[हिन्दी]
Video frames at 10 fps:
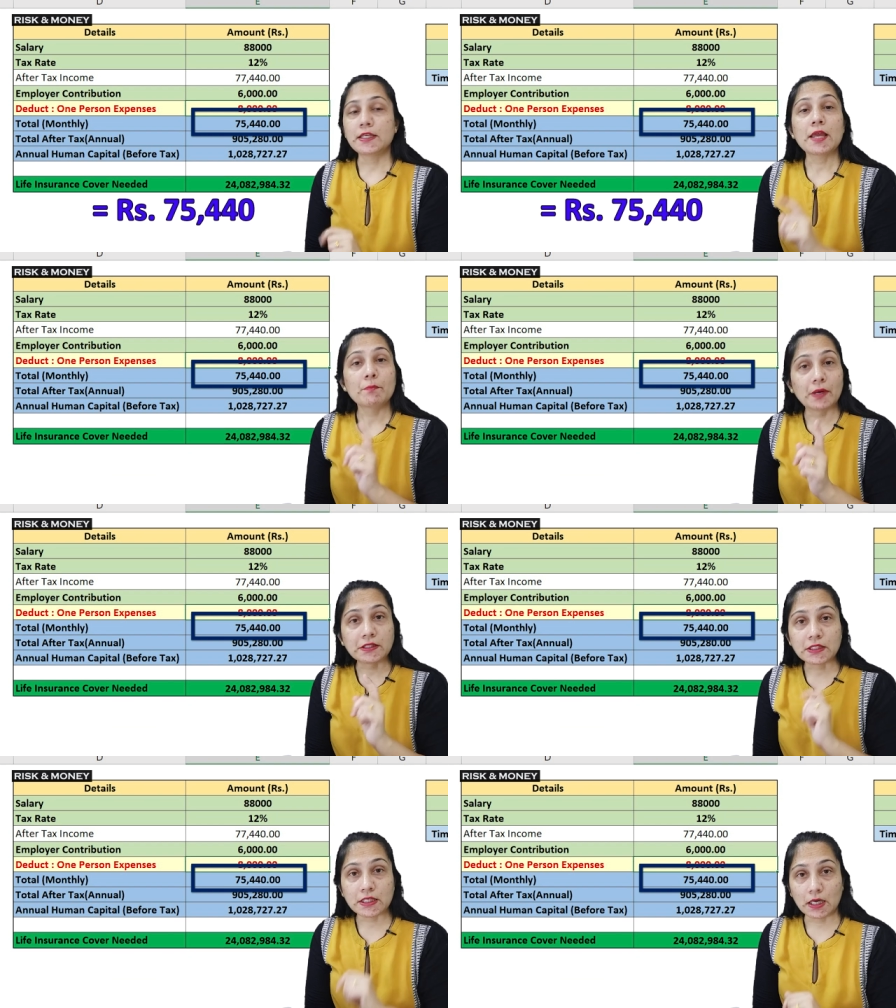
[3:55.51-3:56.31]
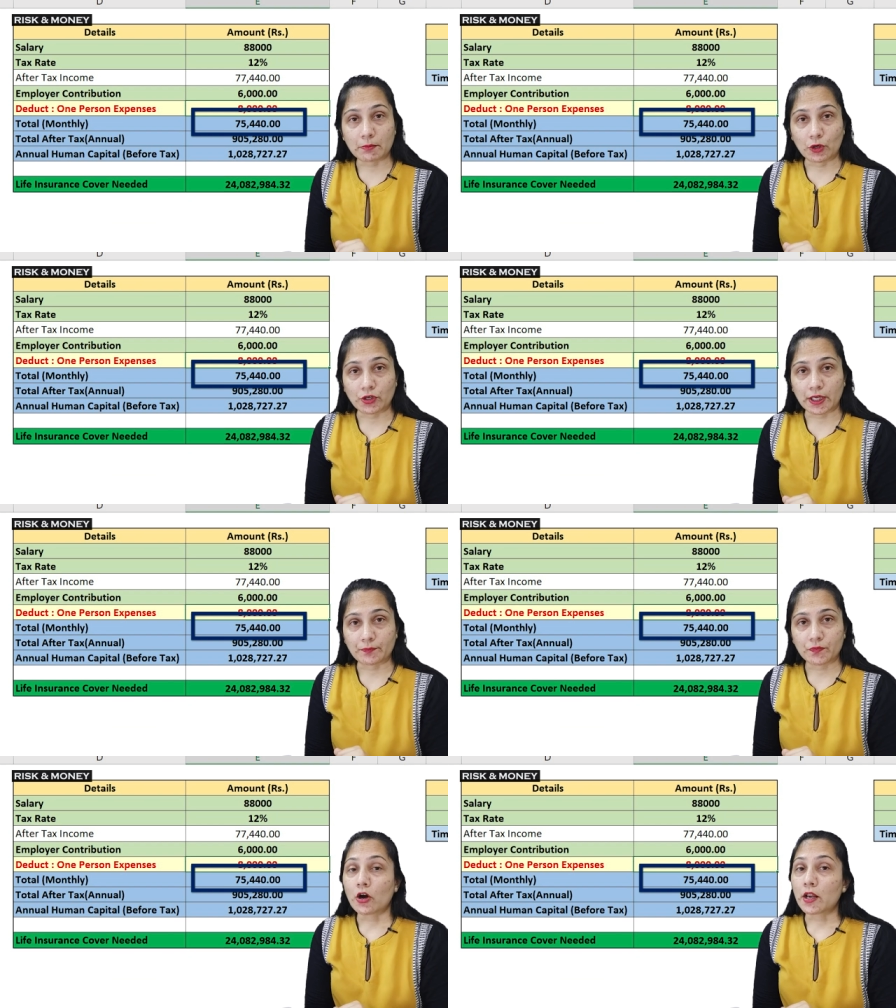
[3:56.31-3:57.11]
ये मंथली अमाउंट
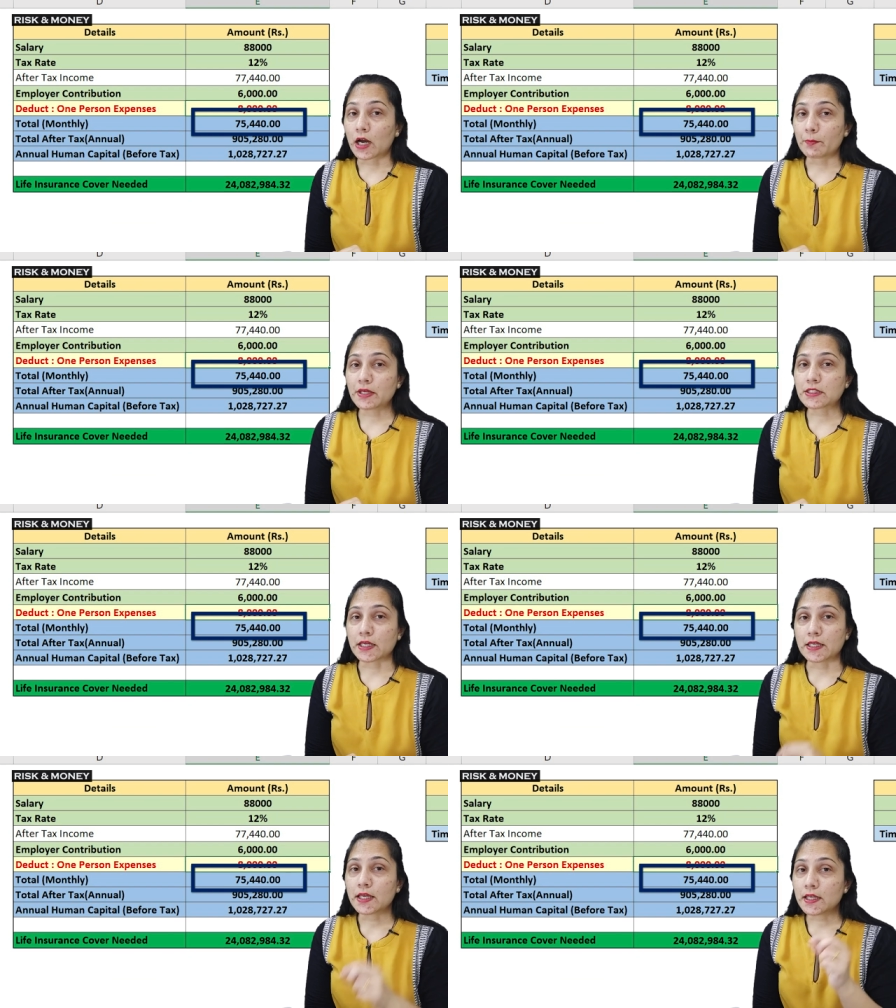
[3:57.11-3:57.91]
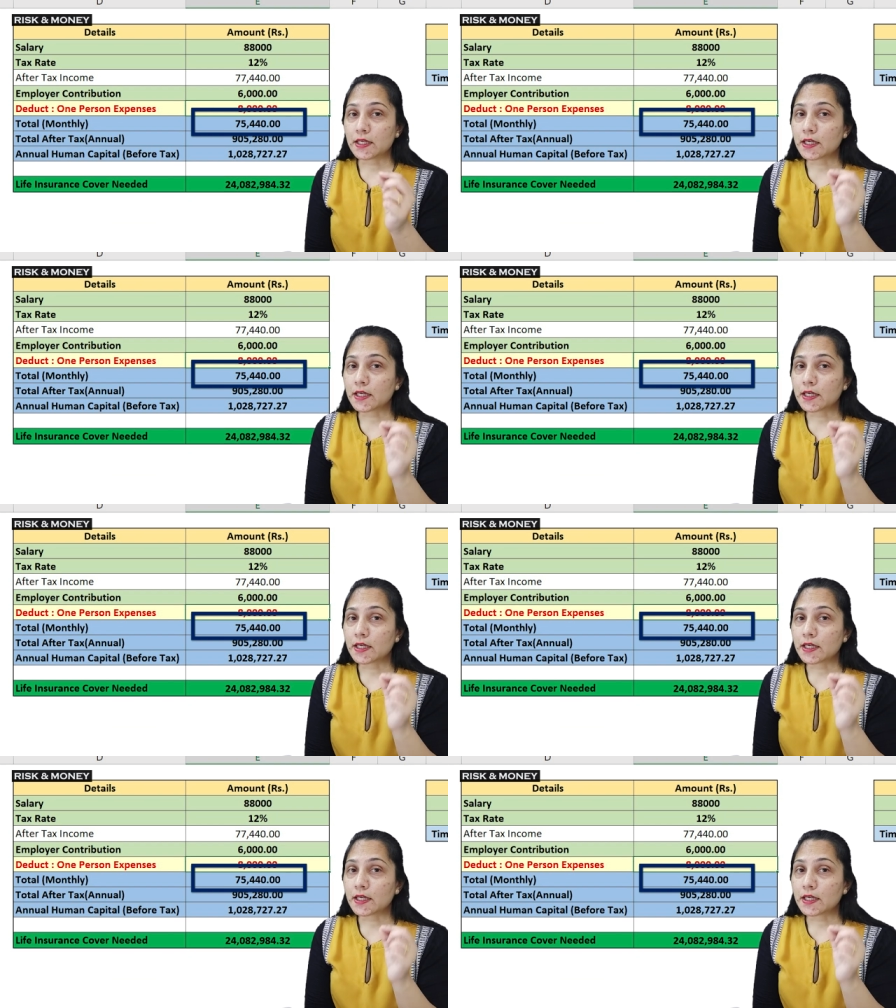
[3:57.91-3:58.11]
है और हमें चाहिए